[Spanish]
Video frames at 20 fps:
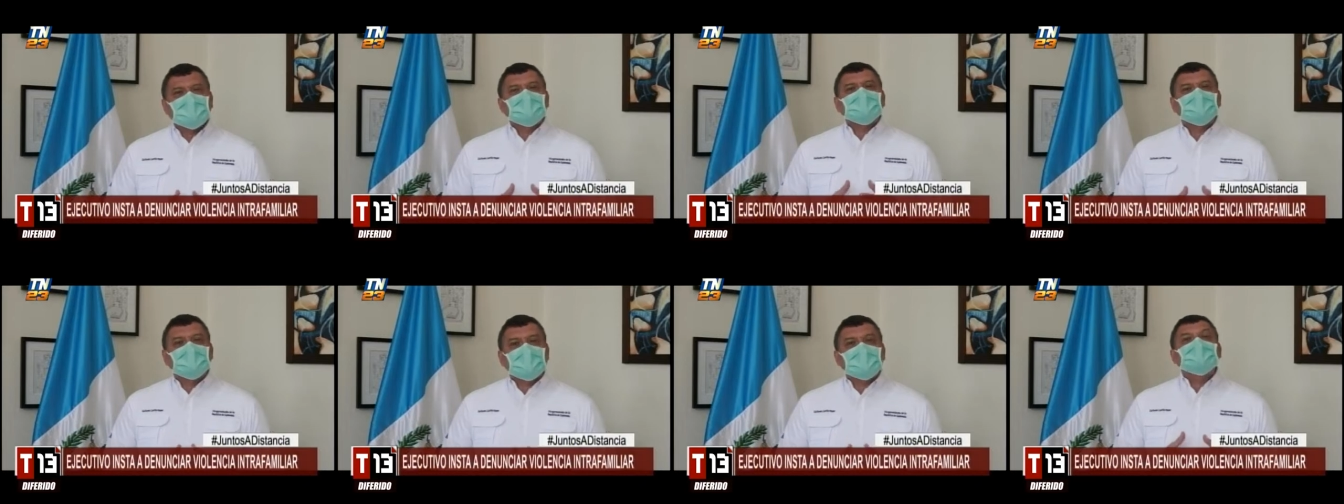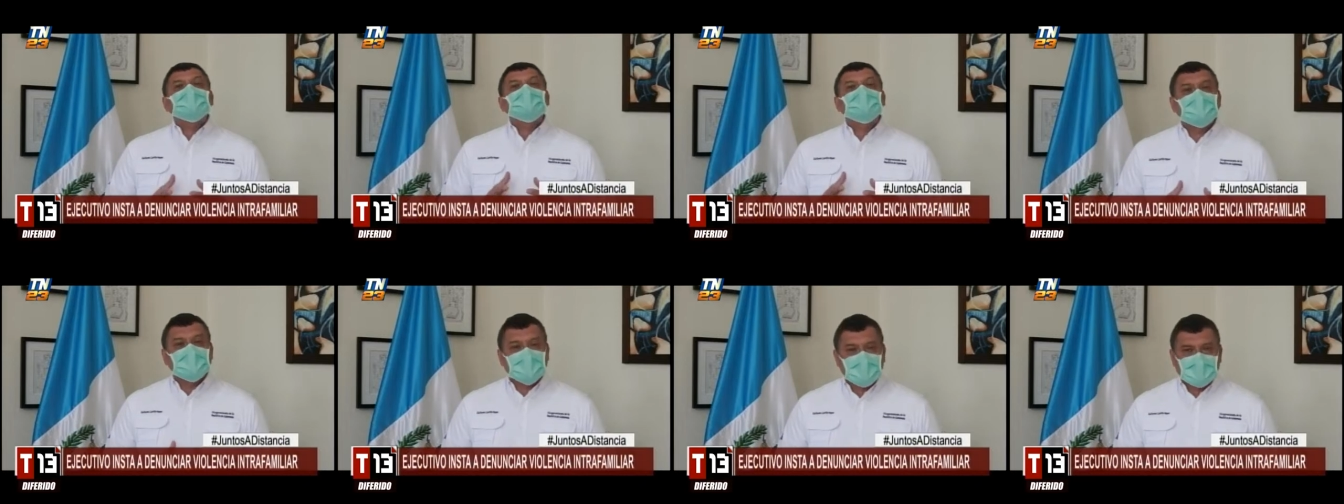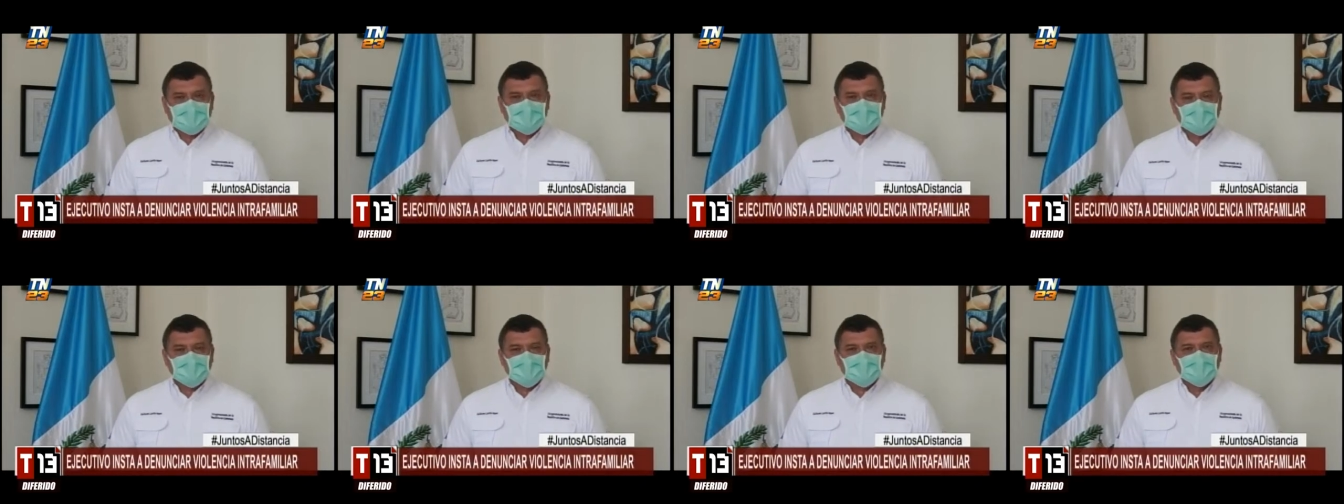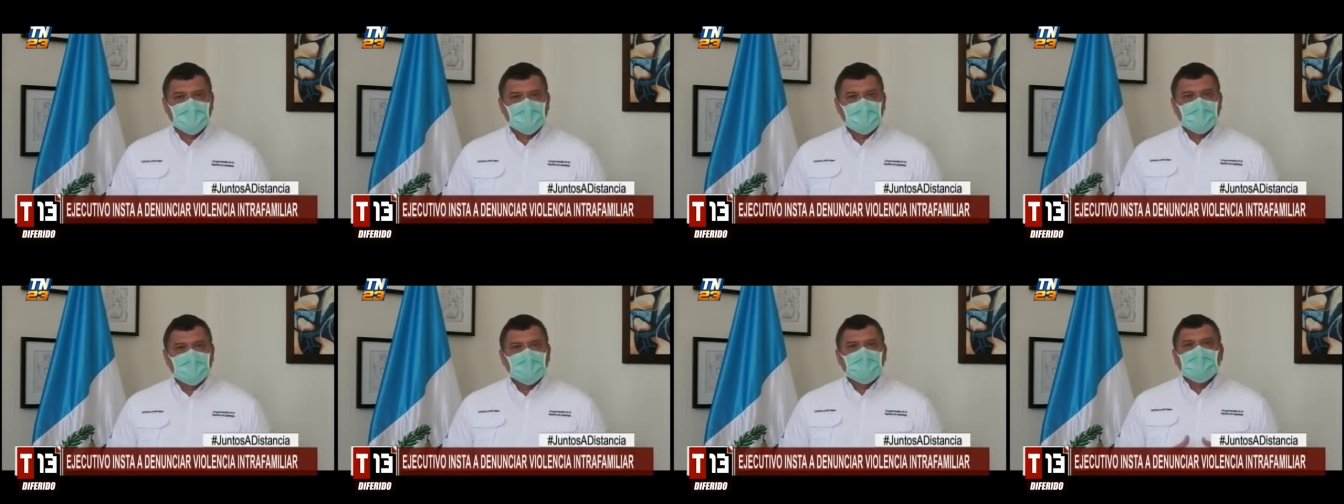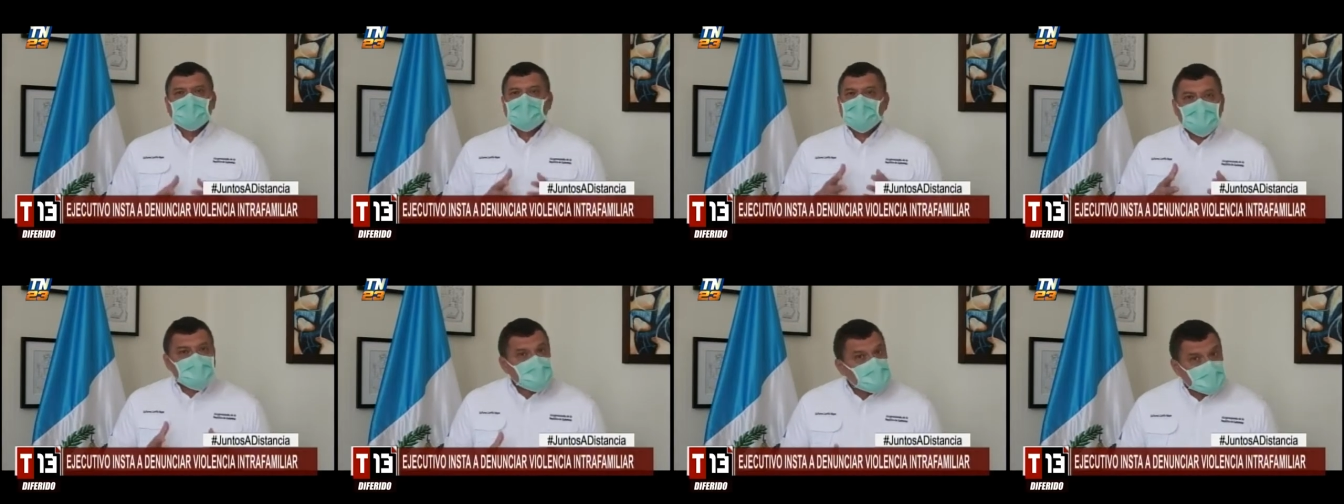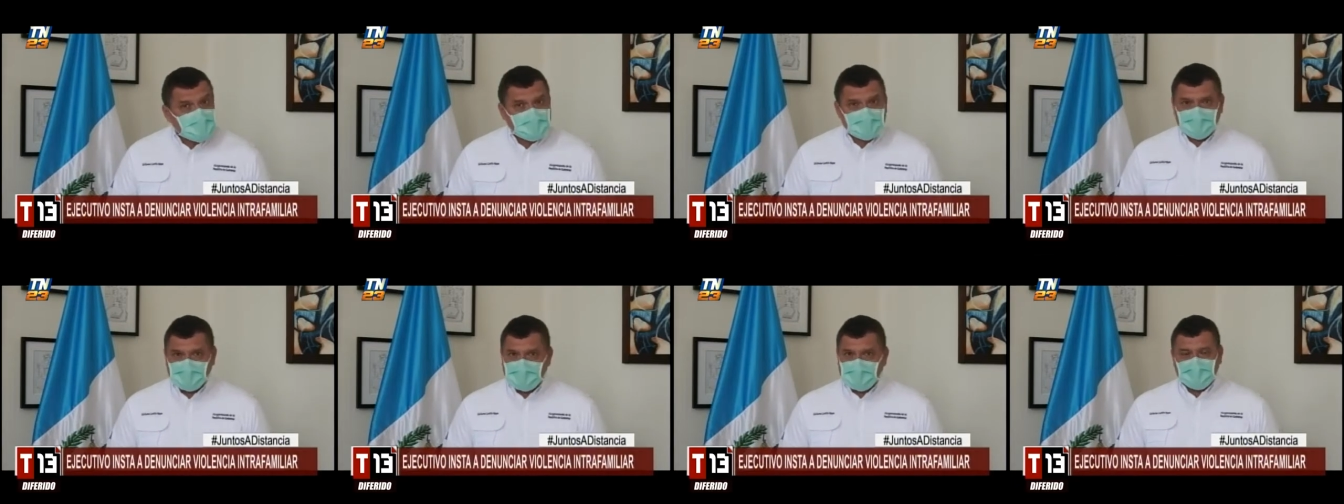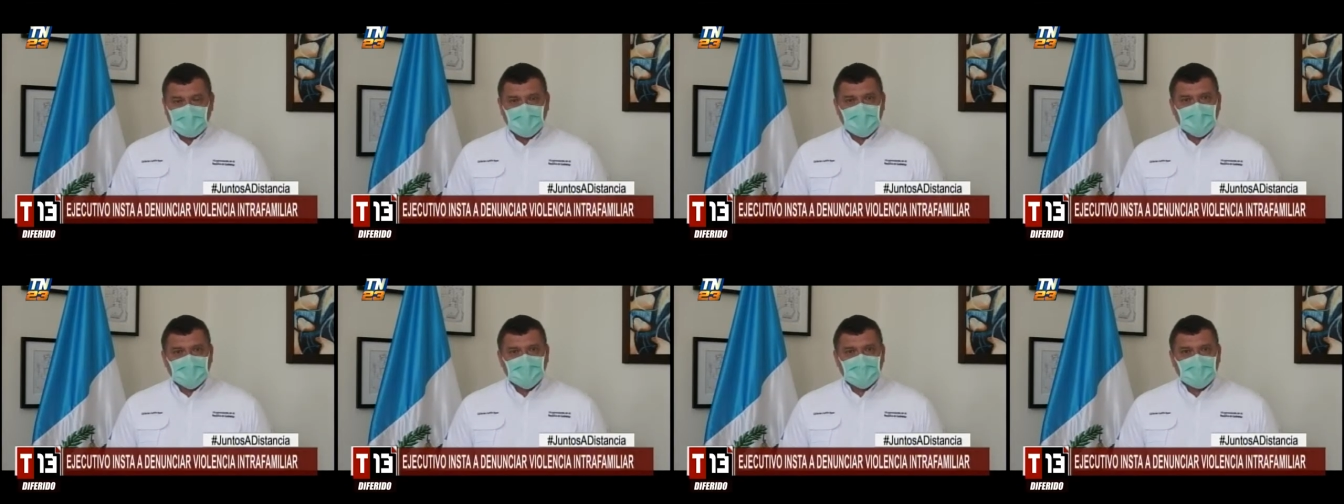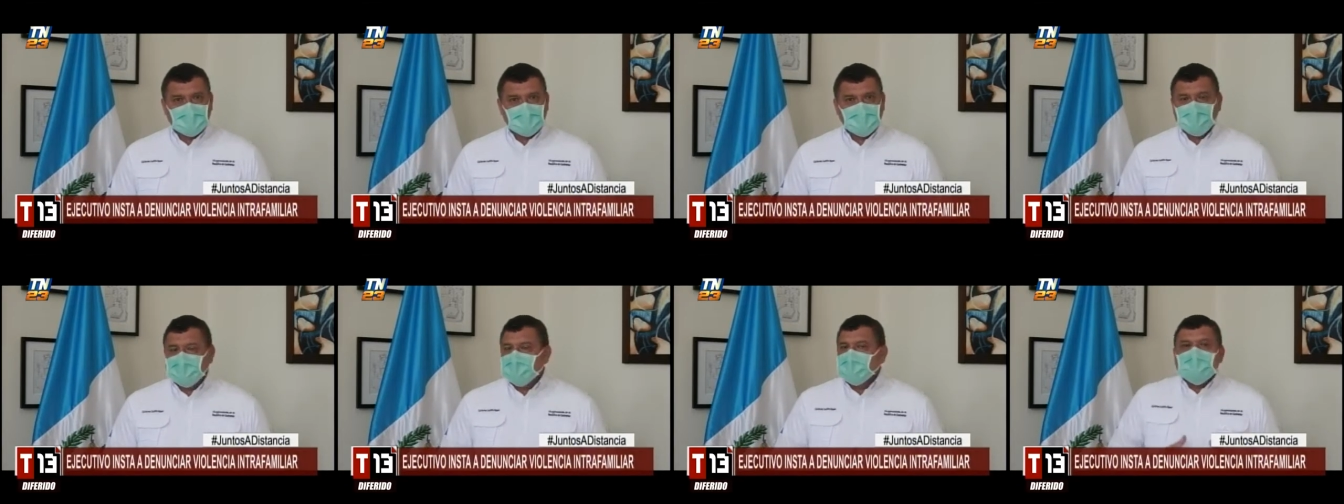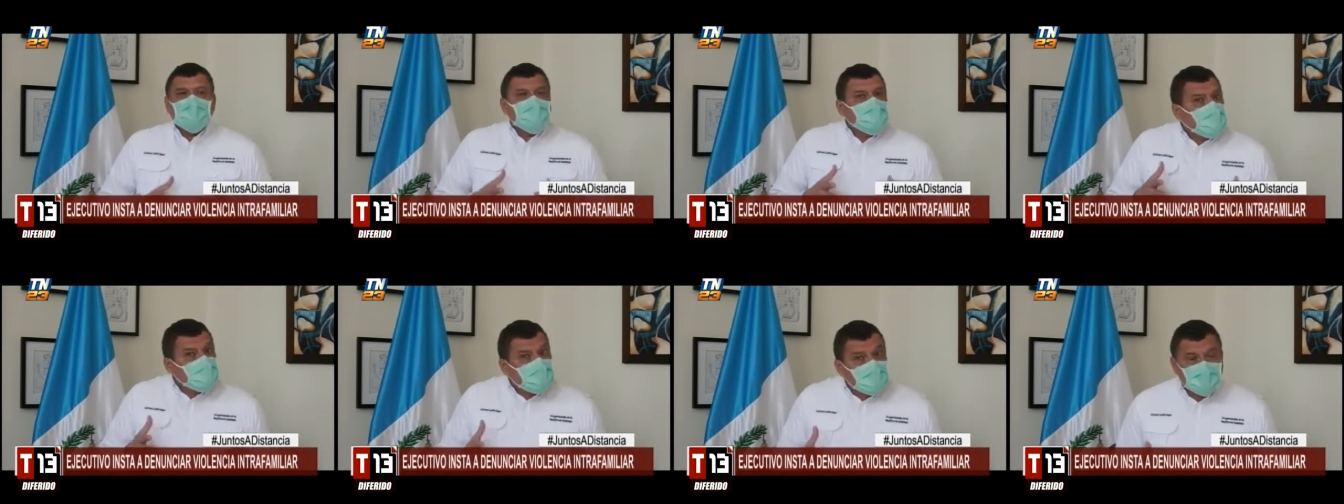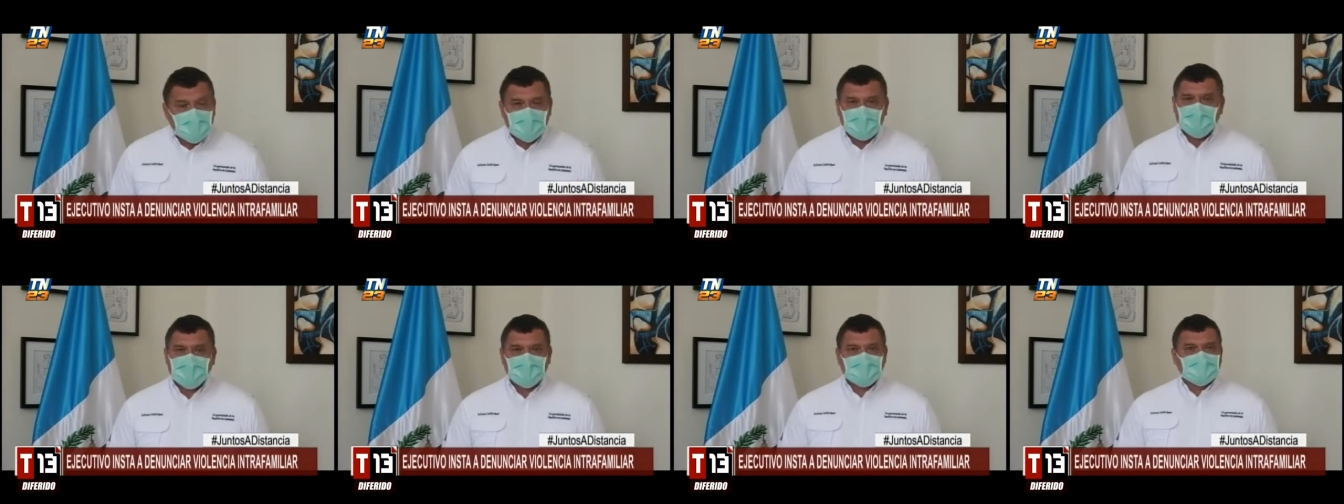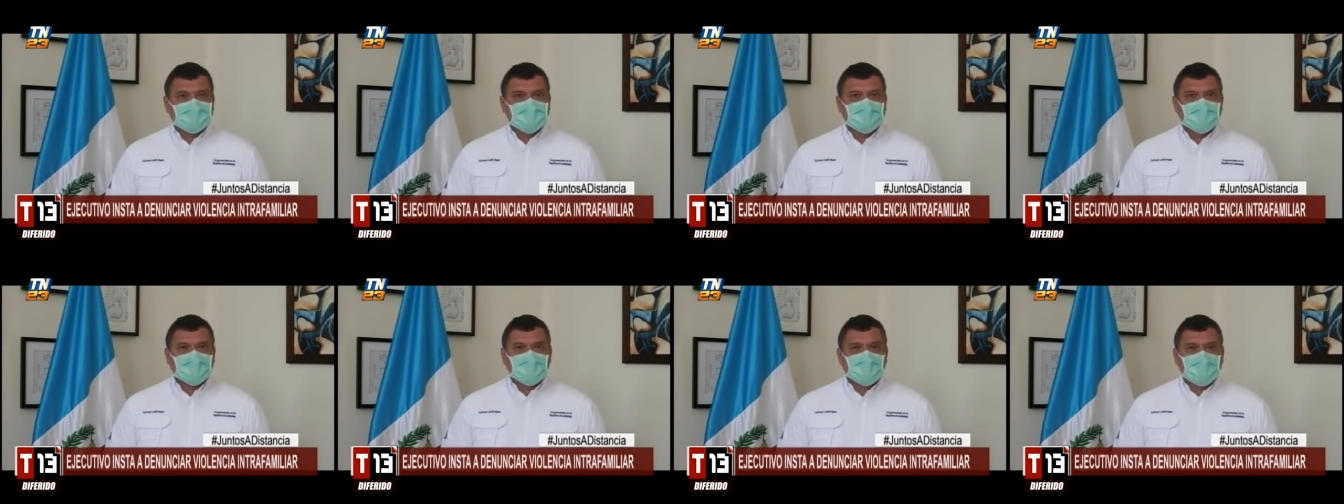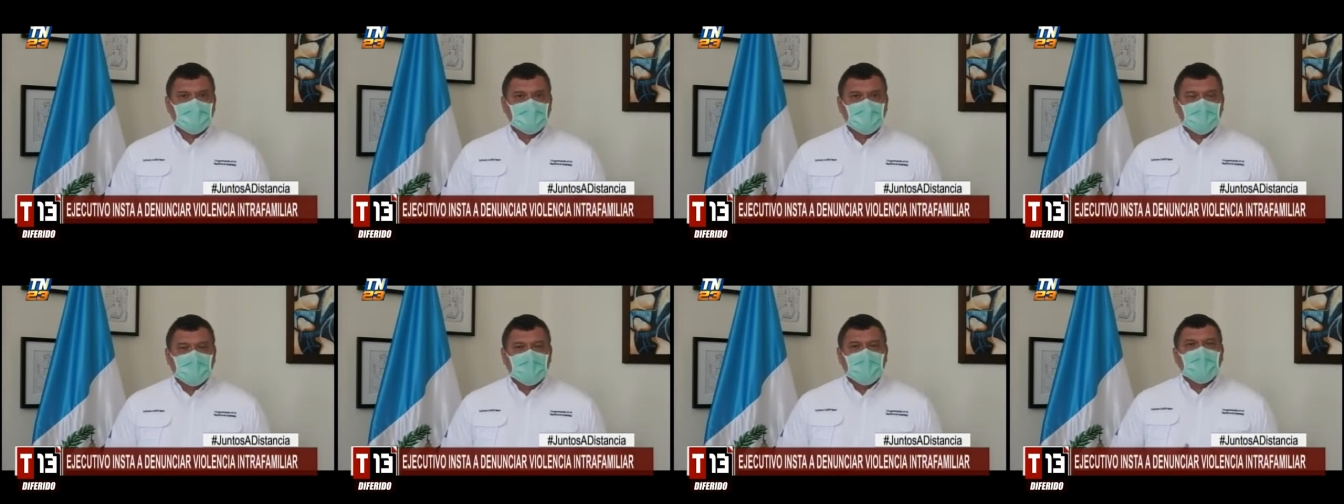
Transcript: es el silencio. Si ustedes no denuncian, no podemos hacer nada.